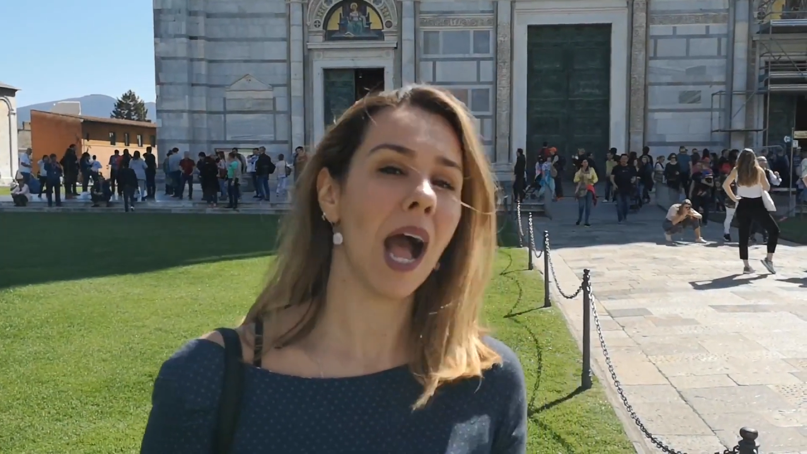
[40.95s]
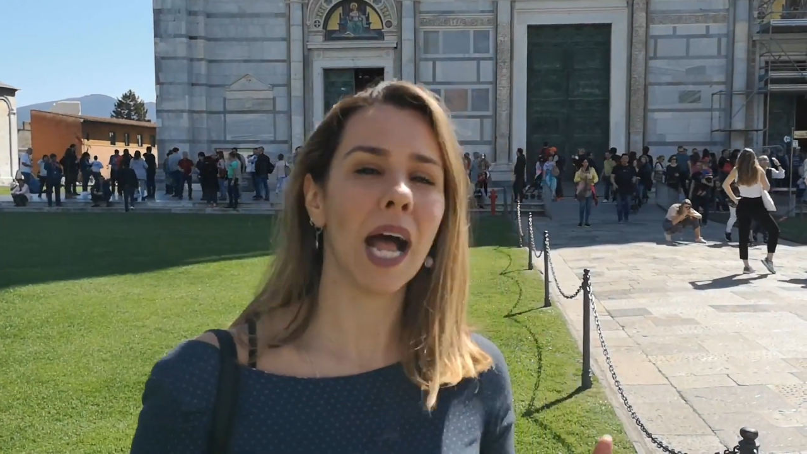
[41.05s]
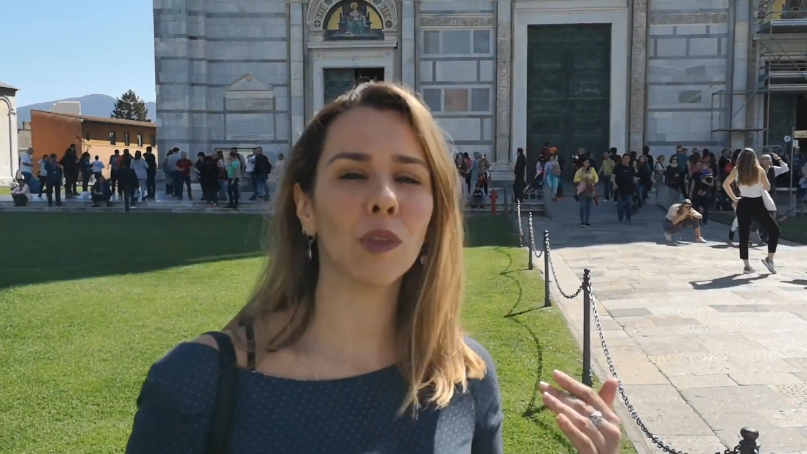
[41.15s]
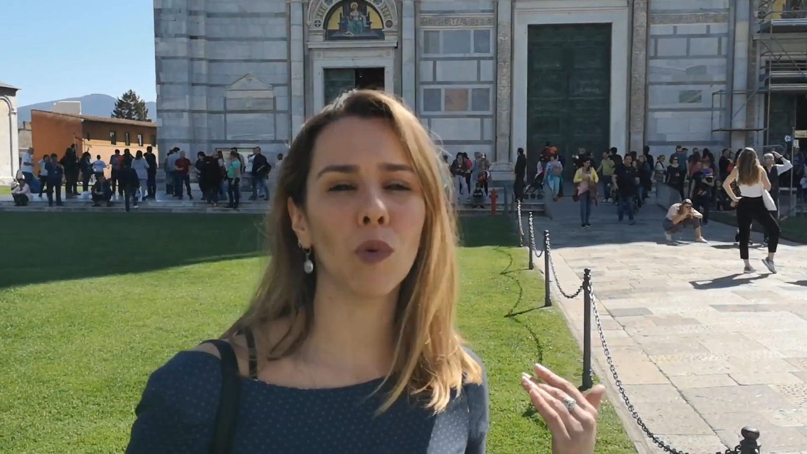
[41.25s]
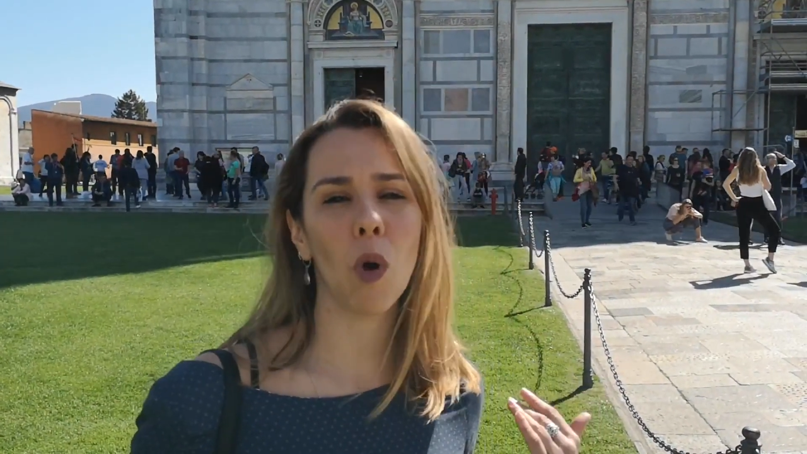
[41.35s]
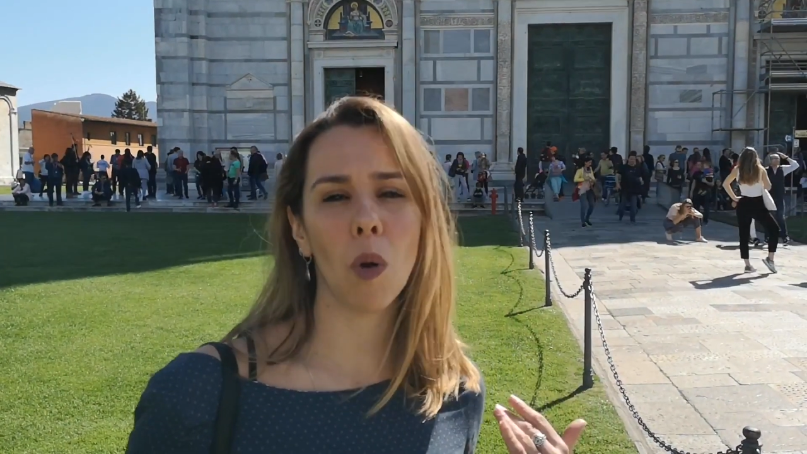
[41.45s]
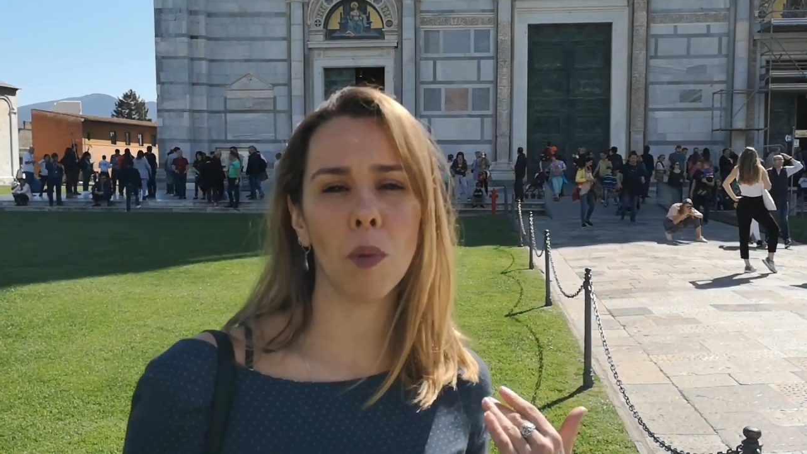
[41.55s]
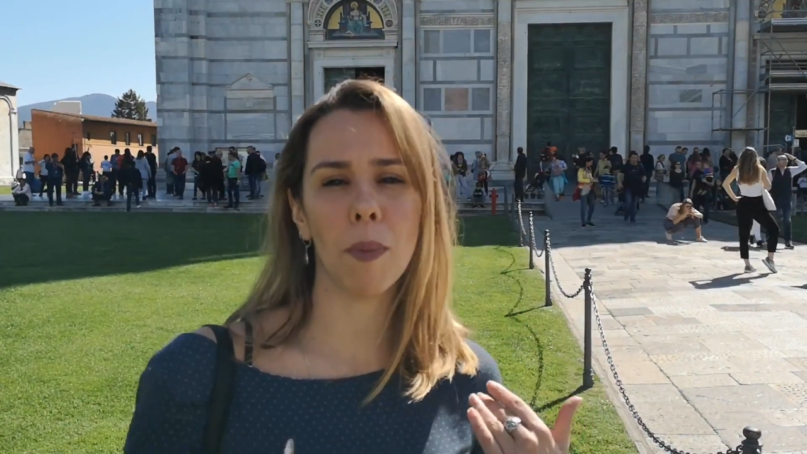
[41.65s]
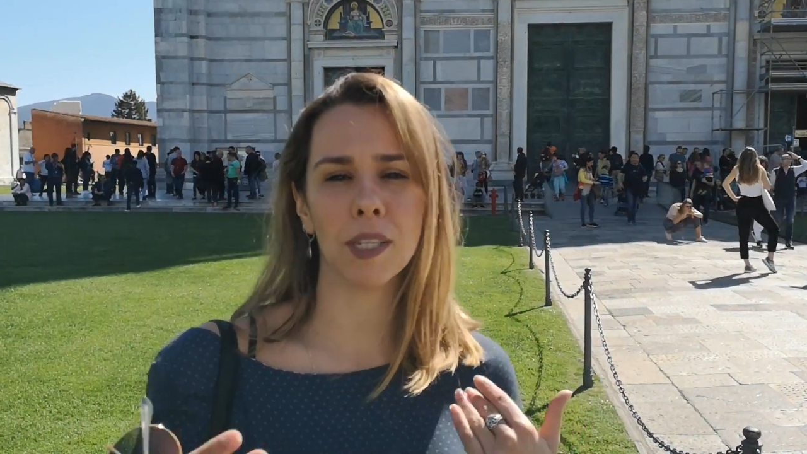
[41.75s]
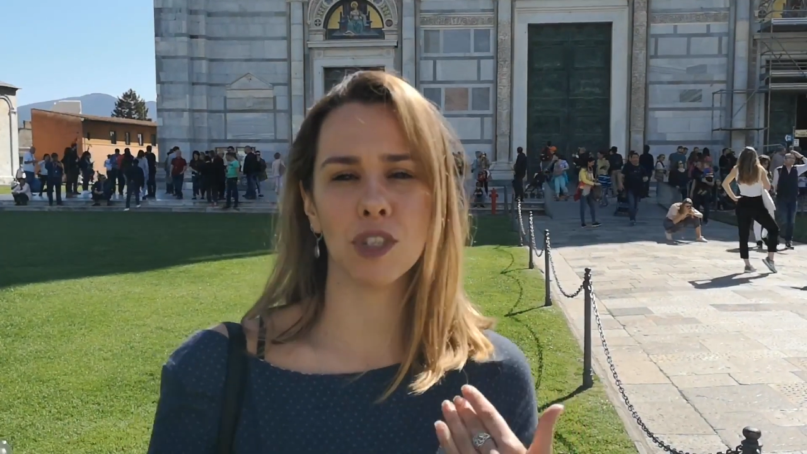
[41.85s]
A Duomo,
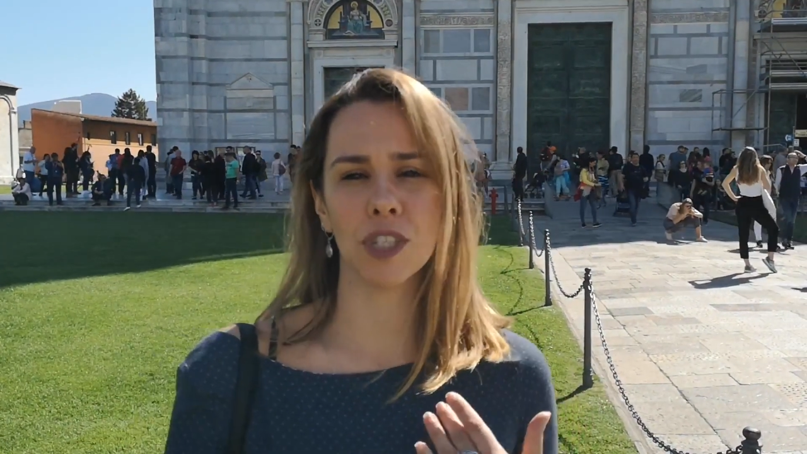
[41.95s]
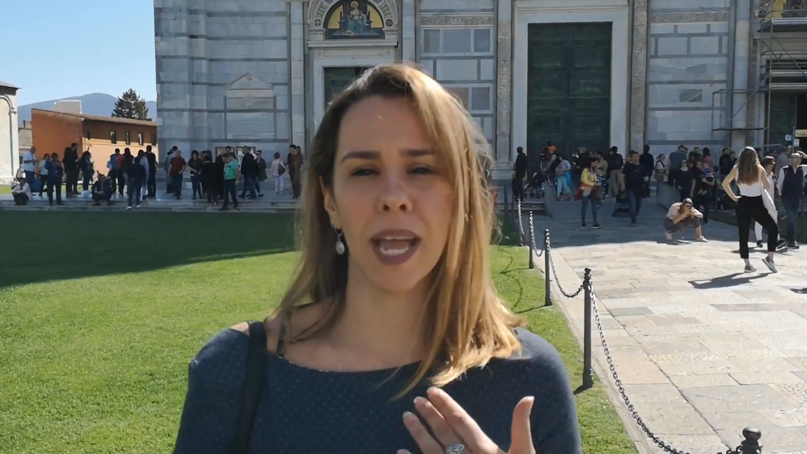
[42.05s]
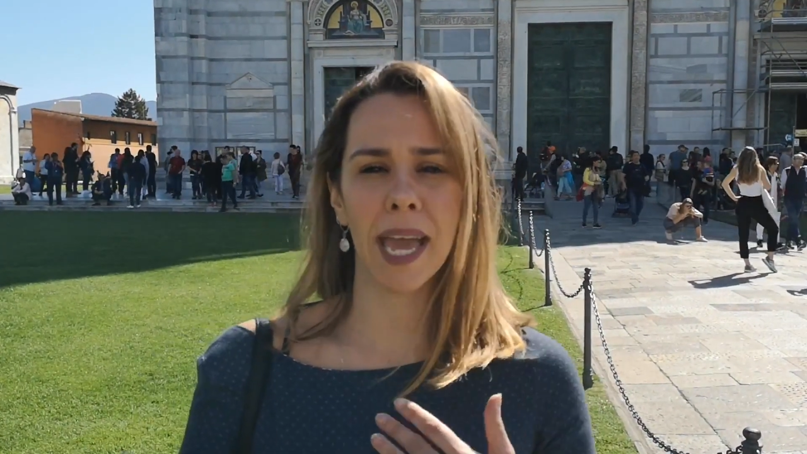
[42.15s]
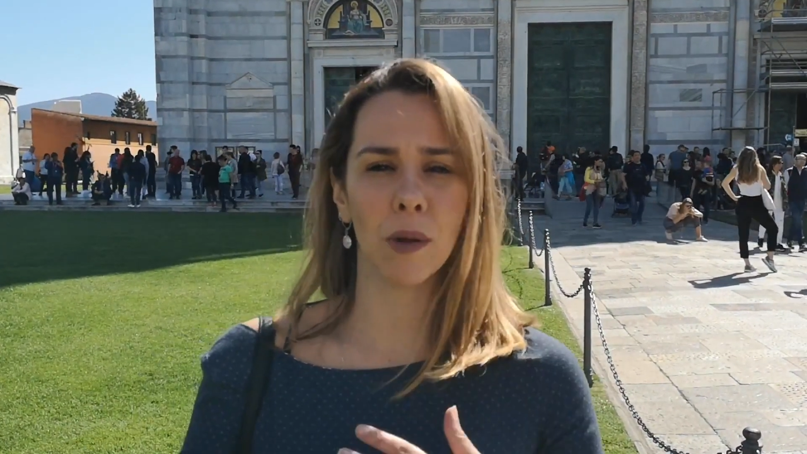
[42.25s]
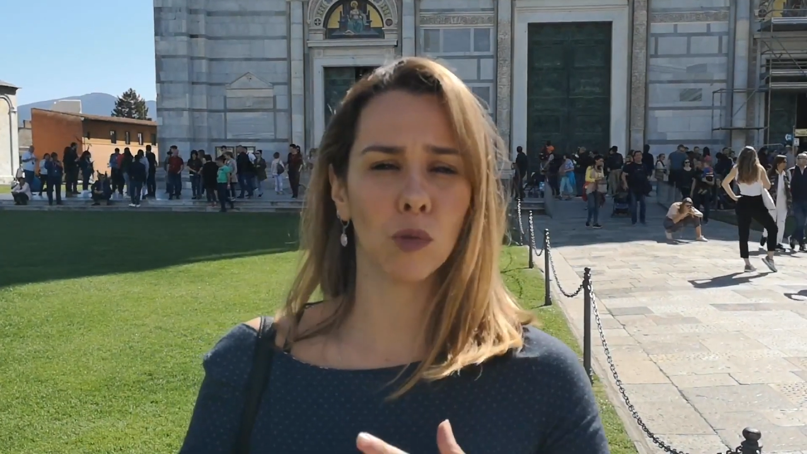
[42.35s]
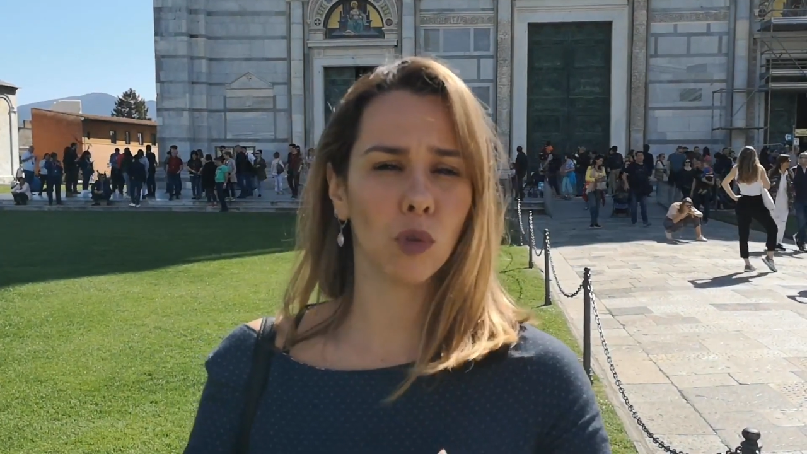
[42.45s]
o batistério,